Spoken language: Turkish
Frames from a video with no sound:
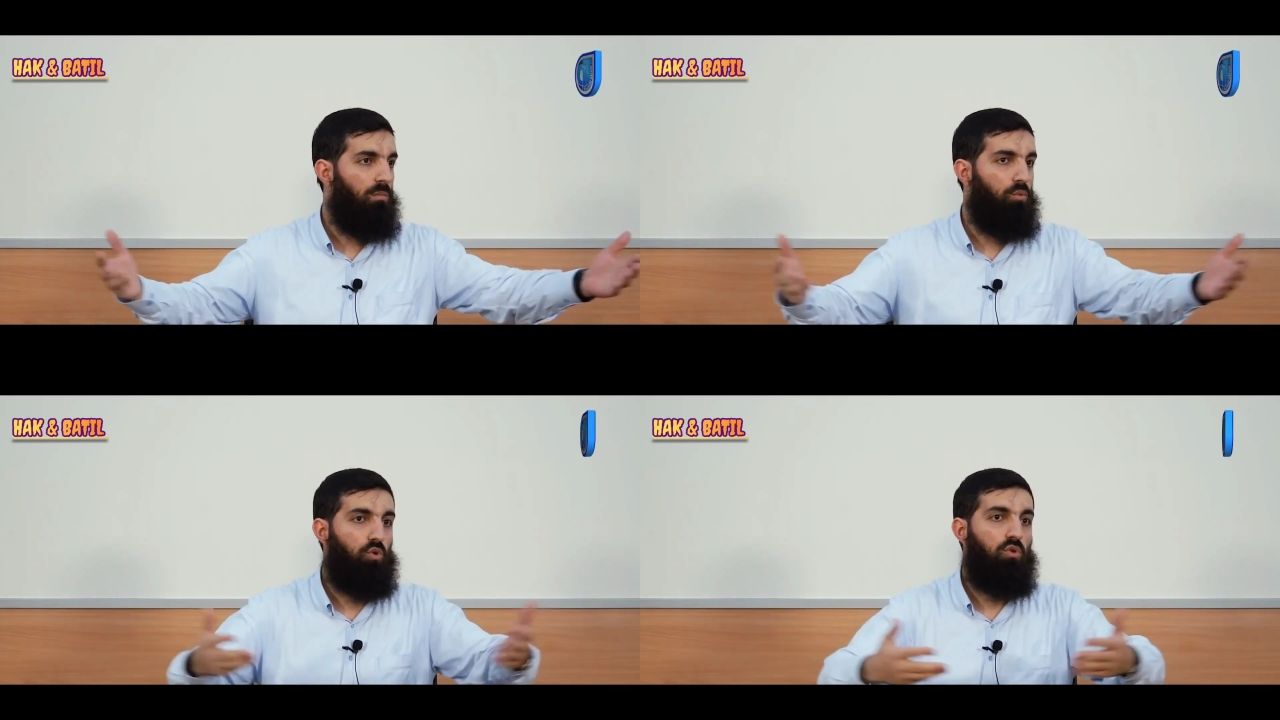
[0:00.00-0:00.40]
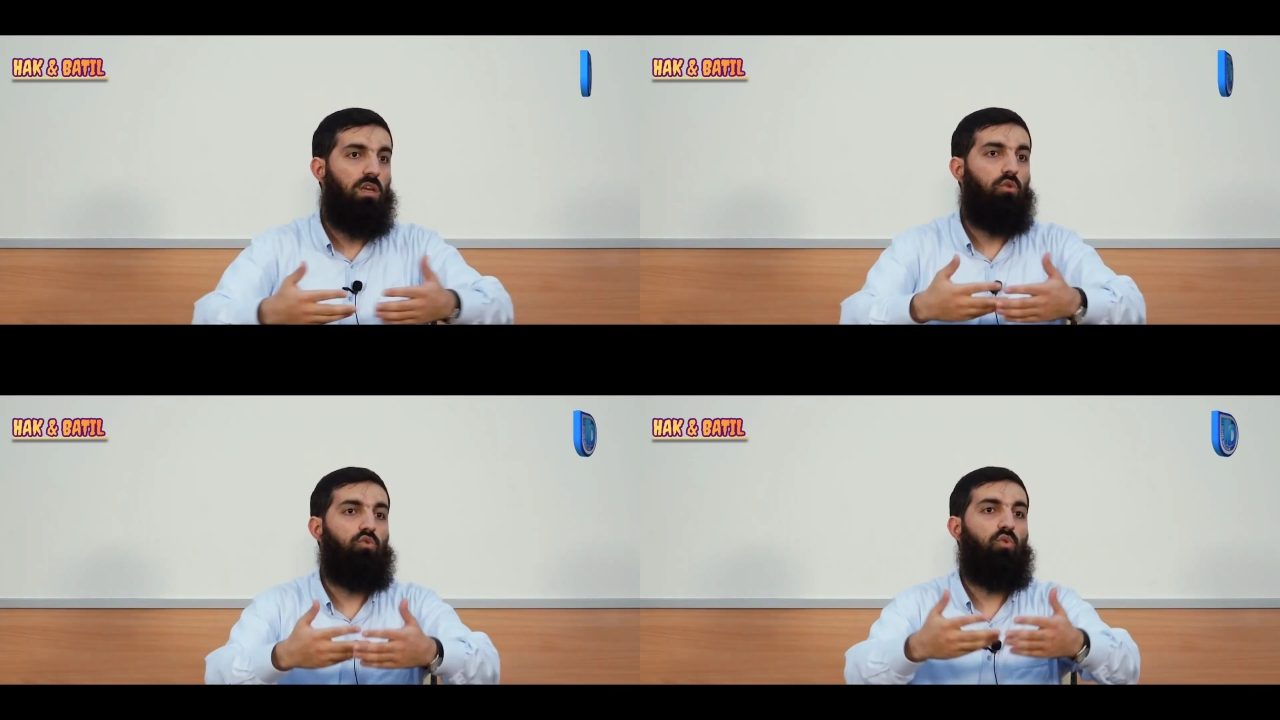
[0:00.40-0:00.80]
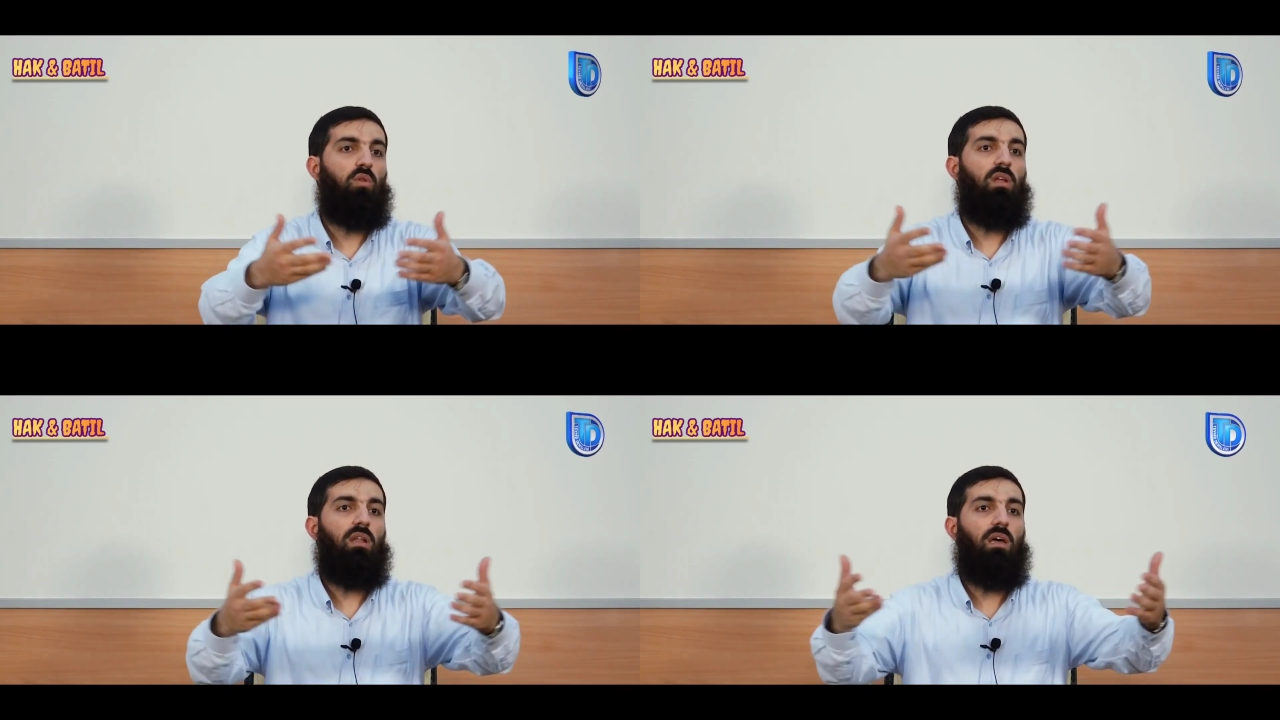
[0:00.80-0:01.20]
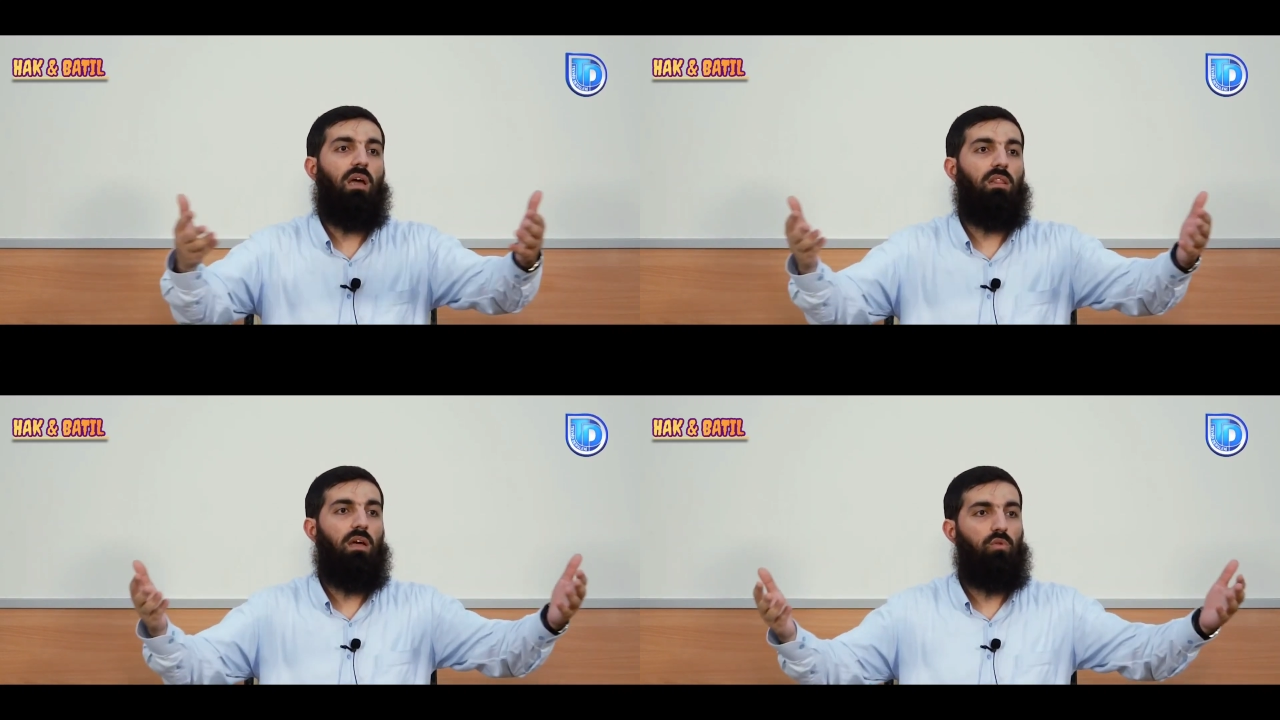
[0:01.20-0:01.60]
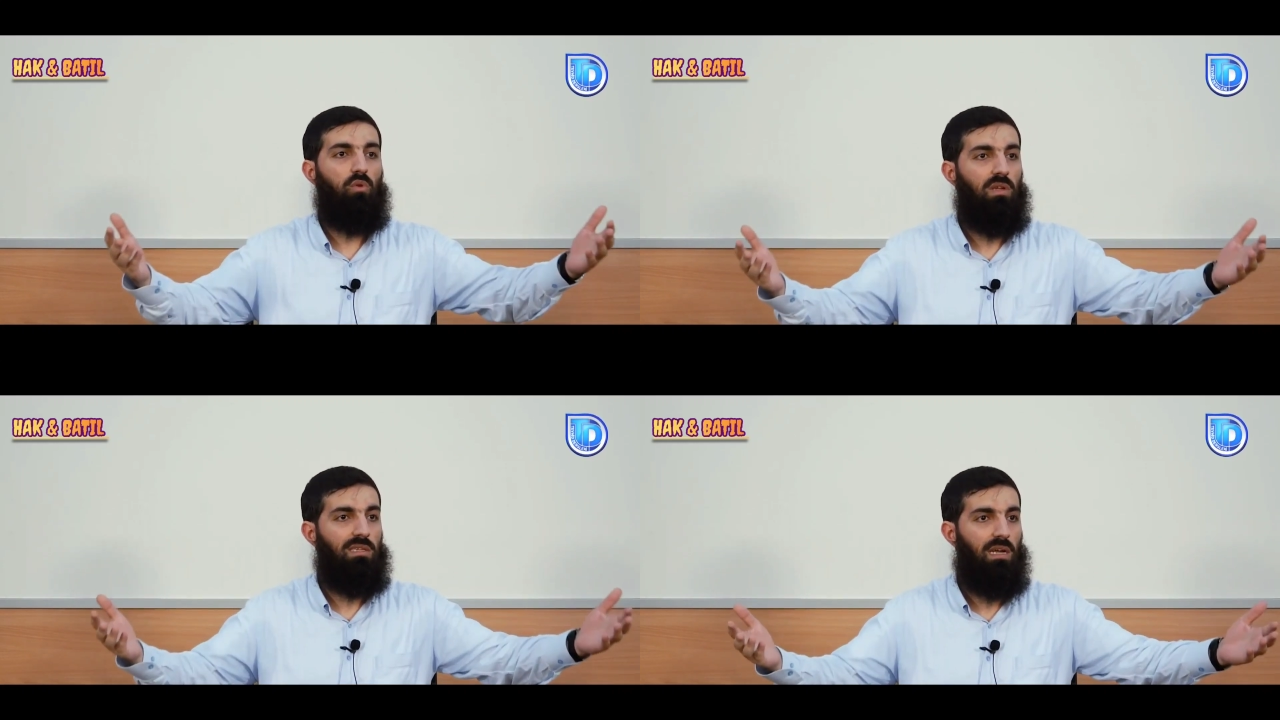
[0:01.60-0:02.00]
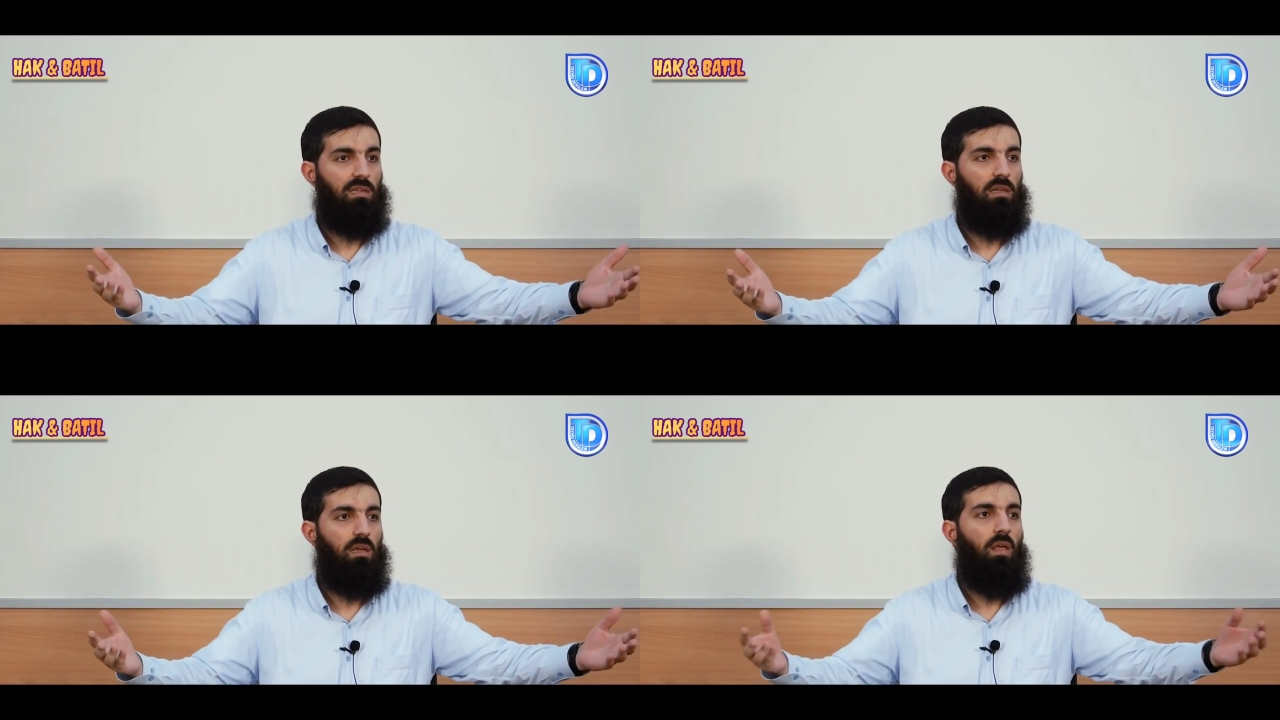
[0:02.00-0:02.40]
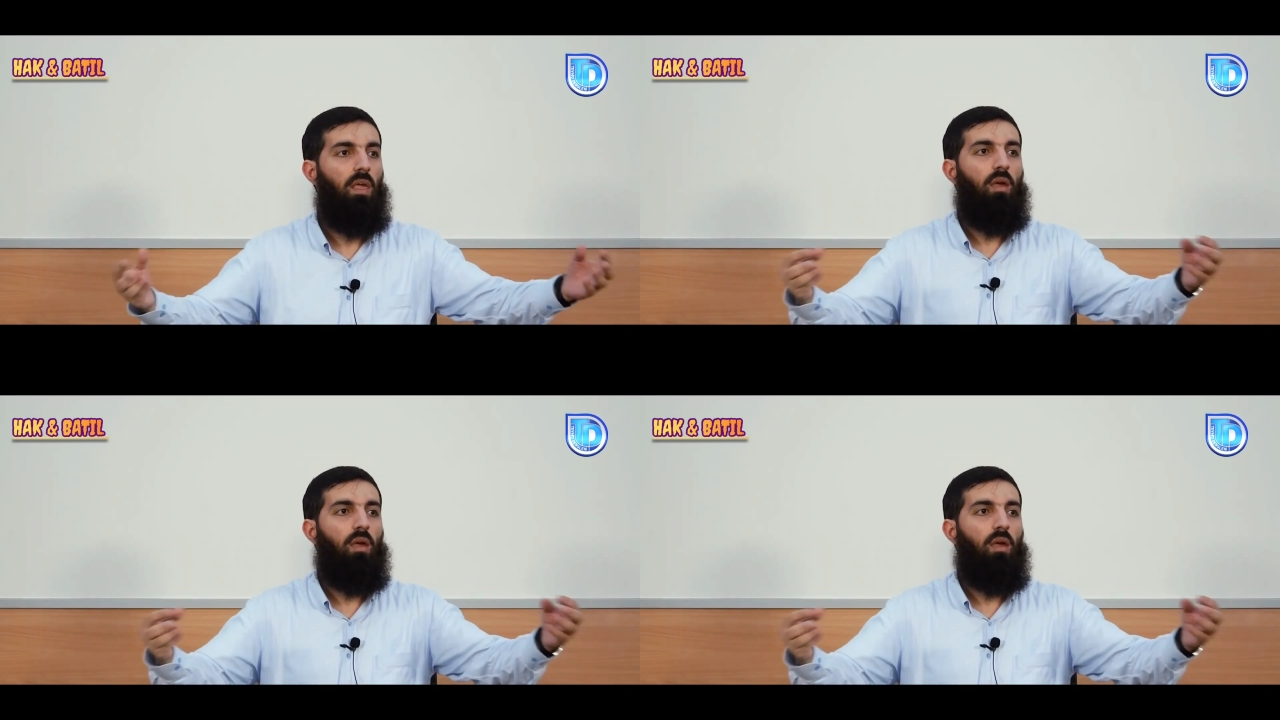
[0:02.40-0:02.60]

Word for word: Bütün yeryüzünü onların ayaklarının önüne serdi.